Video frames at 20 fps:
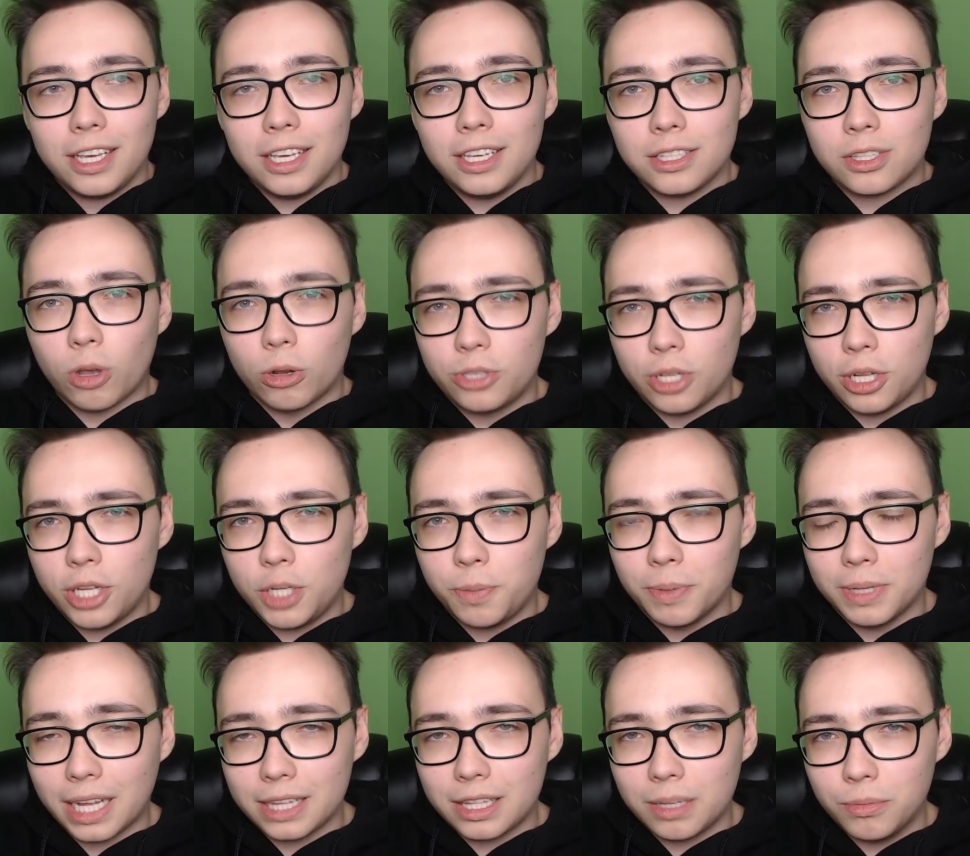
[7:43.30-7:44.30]
I
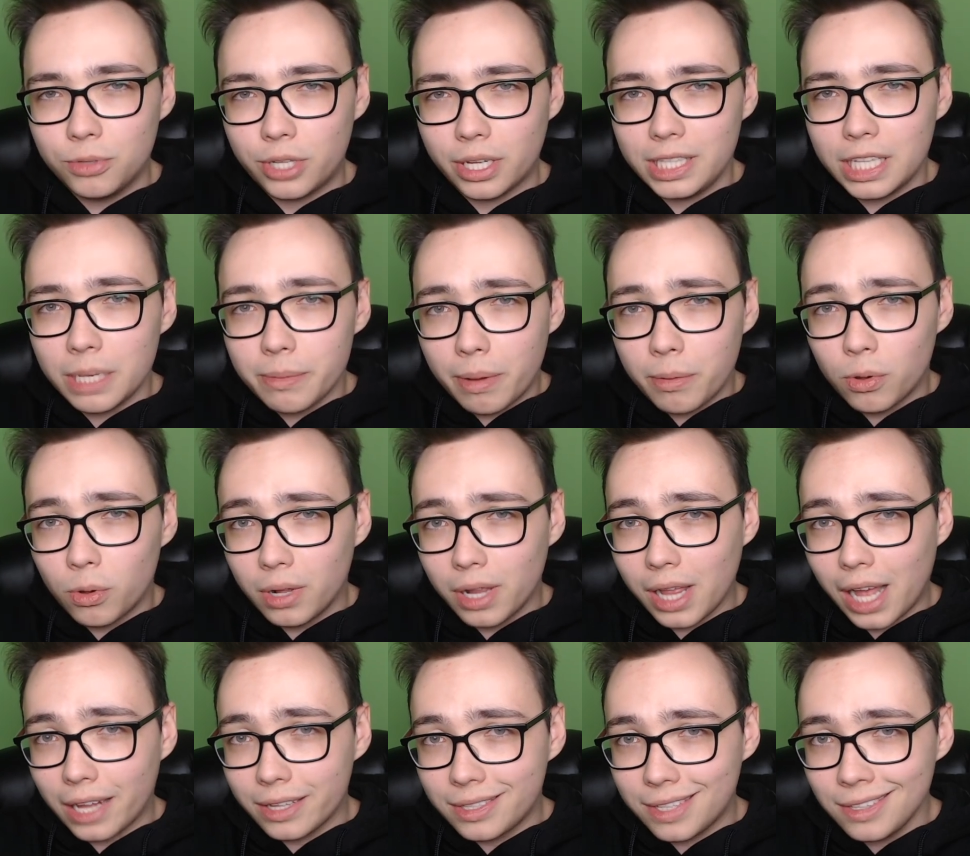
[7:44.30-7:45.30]
skończyliśmy na tym, że nie mam Google
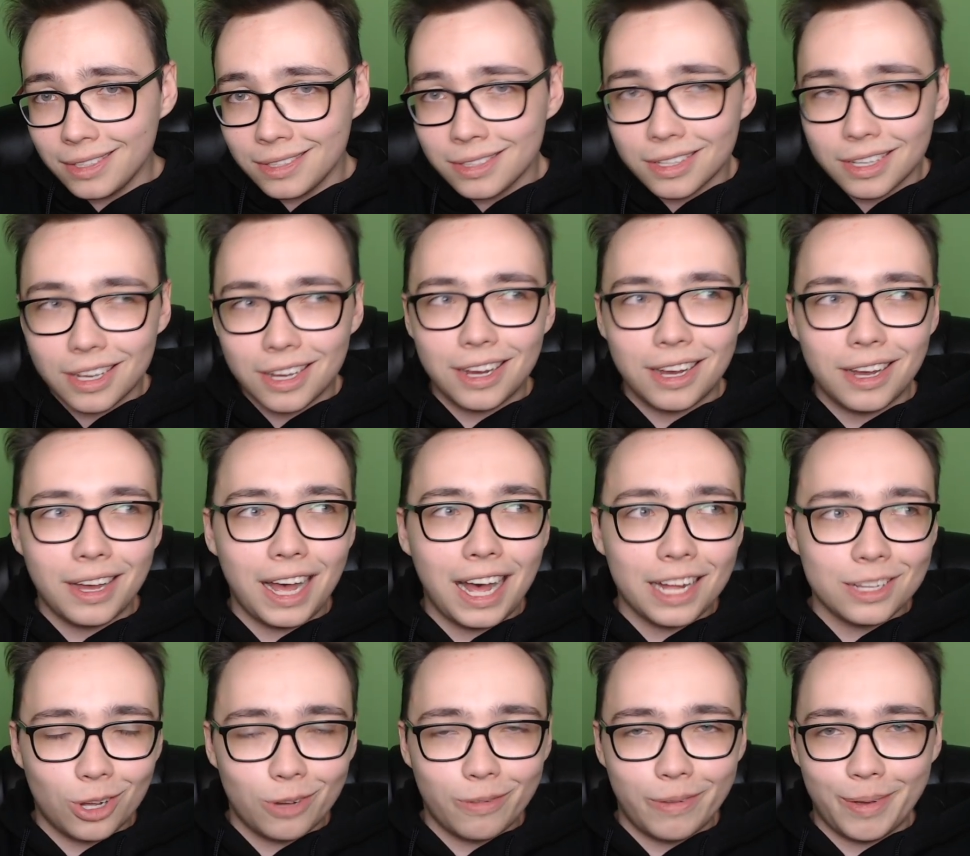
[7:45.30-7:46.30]
AdSense, a,
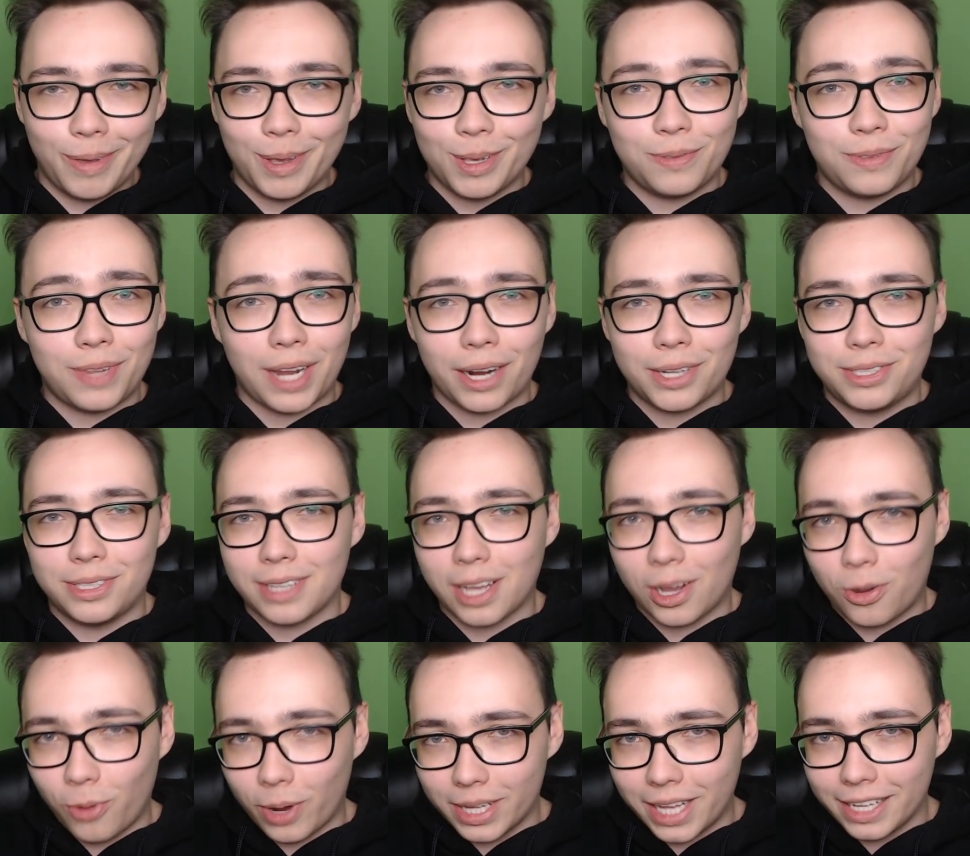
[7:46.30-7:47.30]
a nowe jest w trakcie
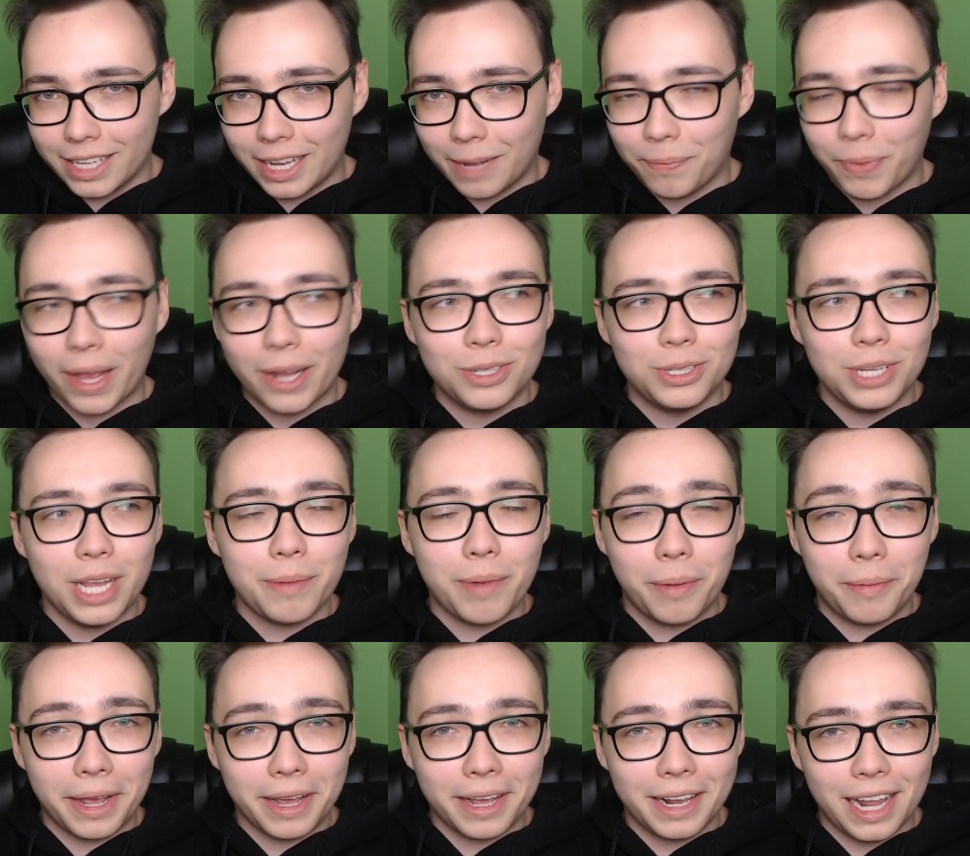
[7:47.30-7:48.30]
zakładania. Nie
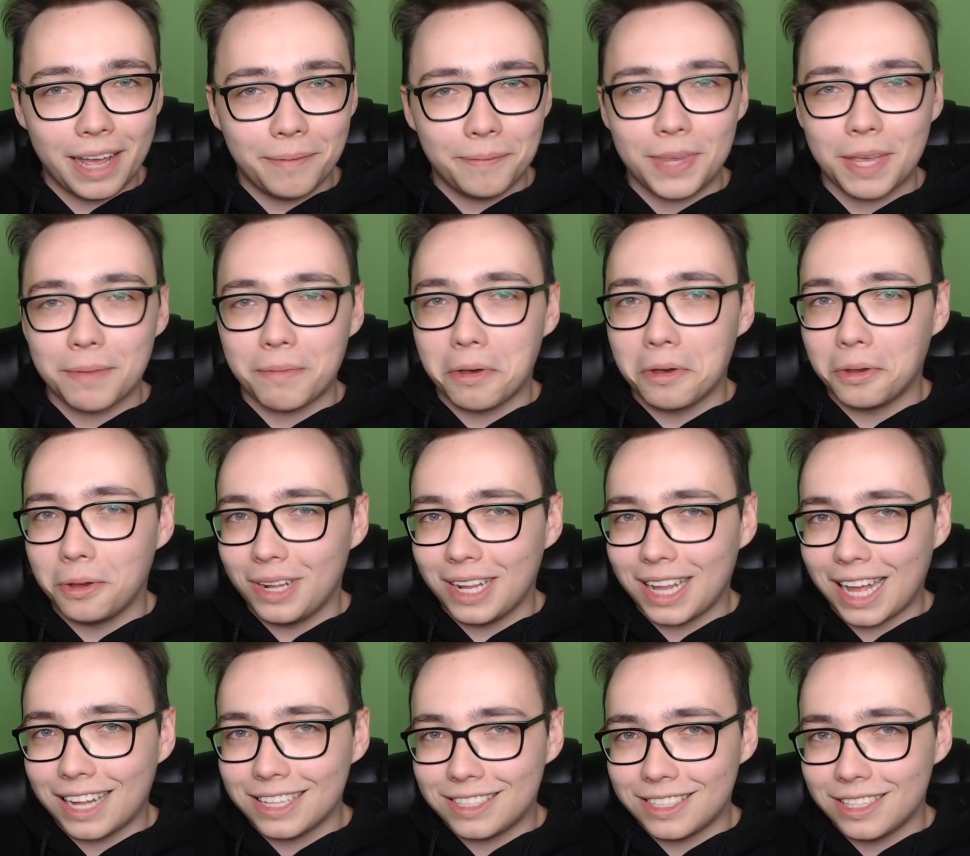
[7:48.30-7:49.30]
mam reklam, nie mam Google
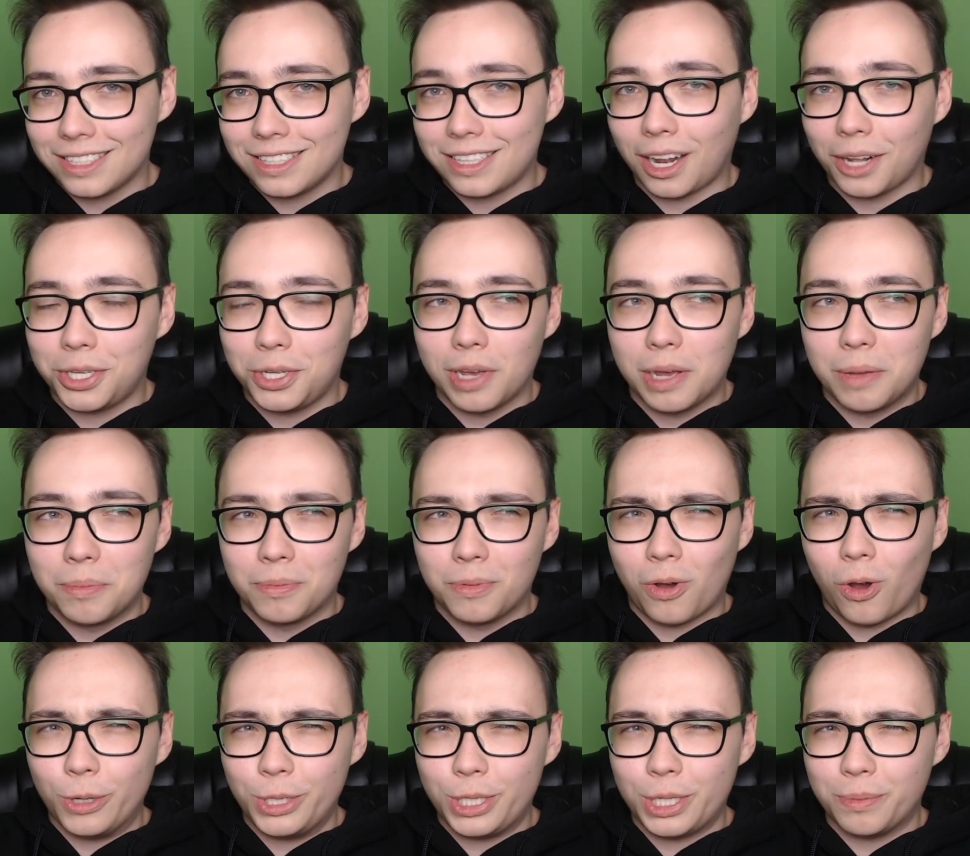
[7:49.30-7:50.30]
AdSense, straciłem
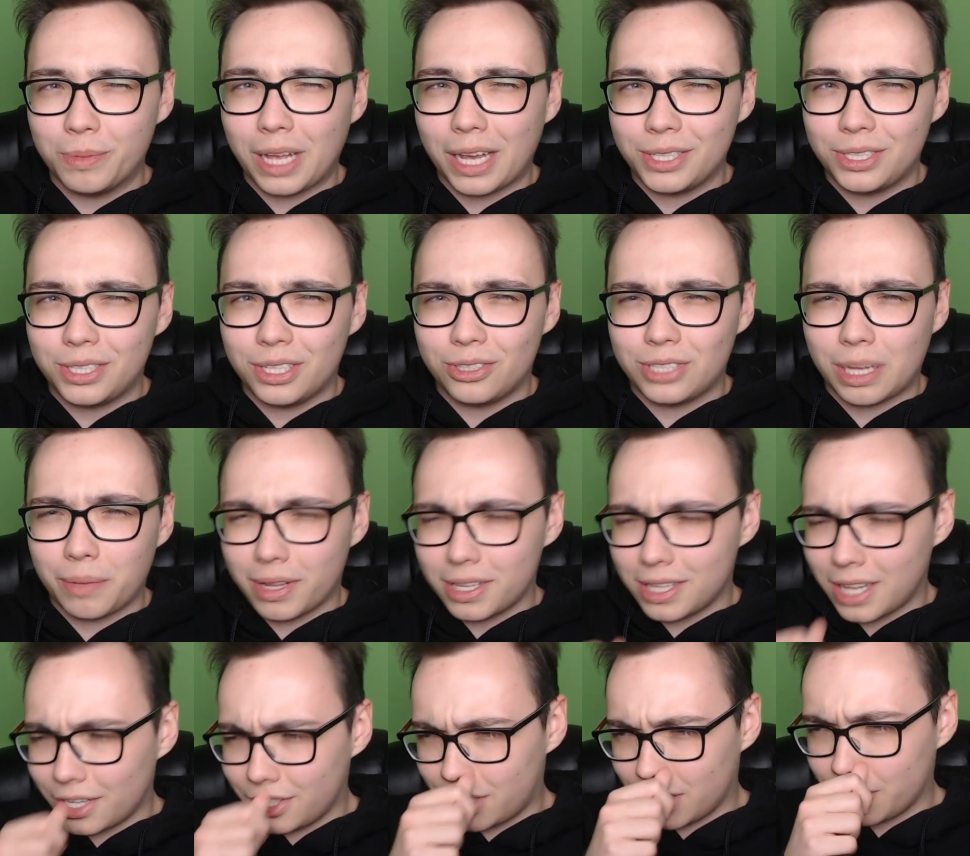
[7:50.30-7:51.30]
18 czy tam
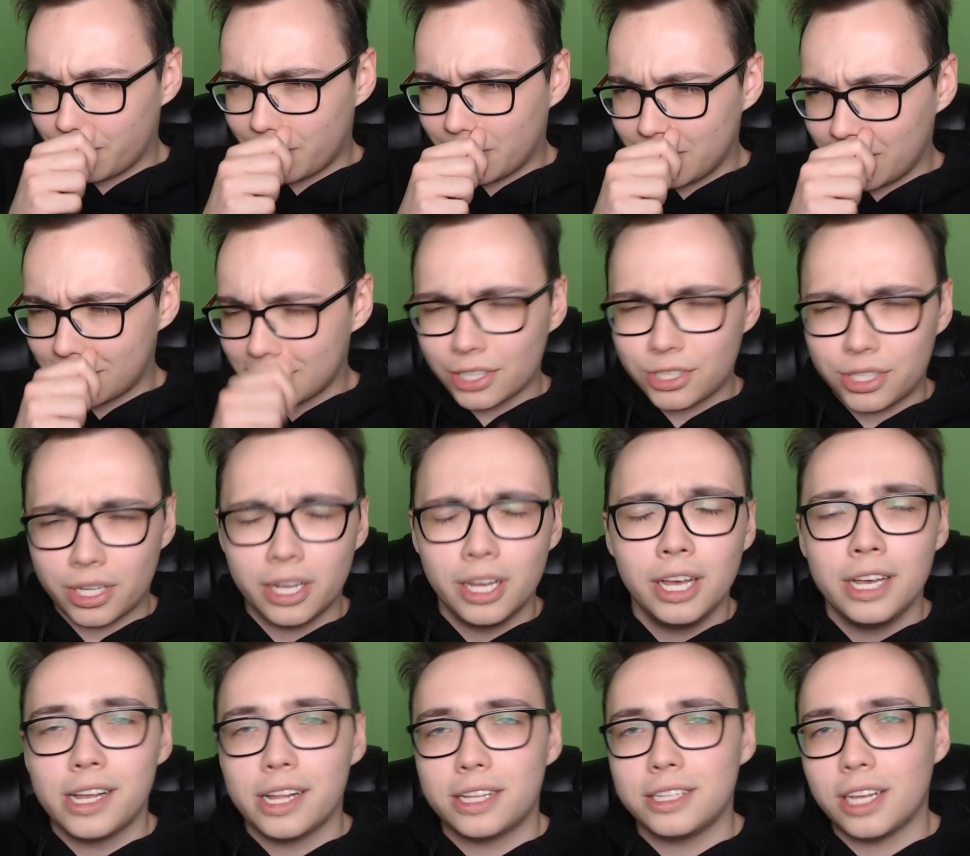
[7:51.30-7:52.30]
11 chyba, 11,
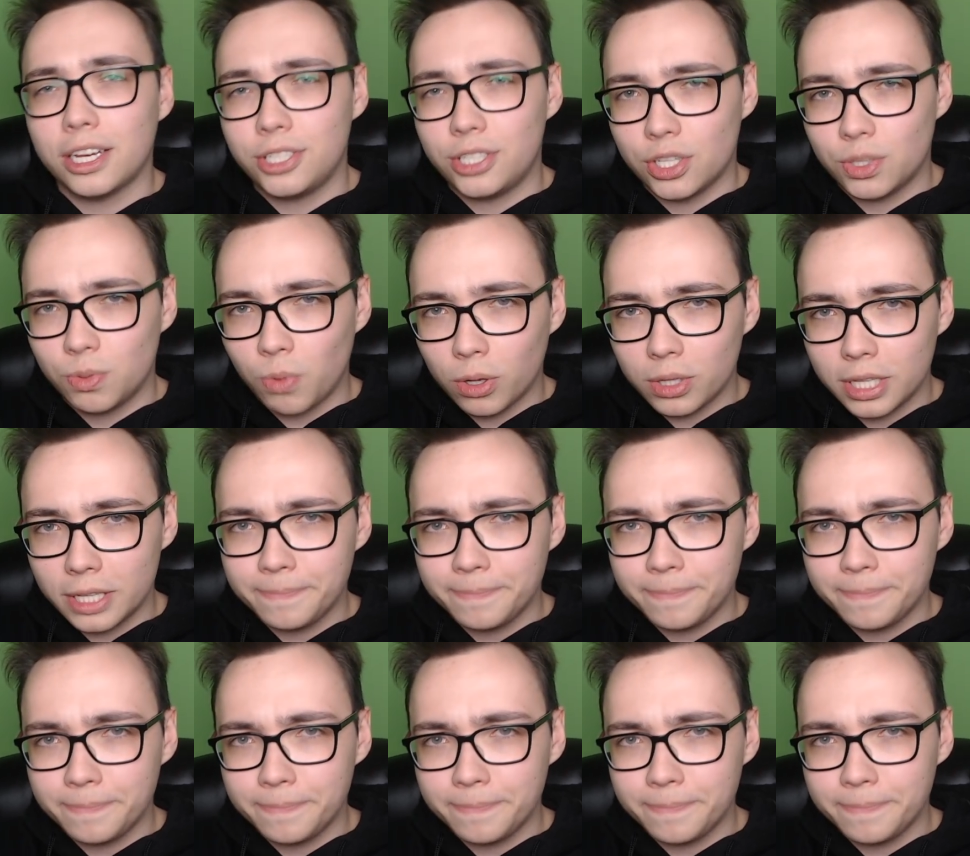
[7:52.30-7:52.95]
11 zł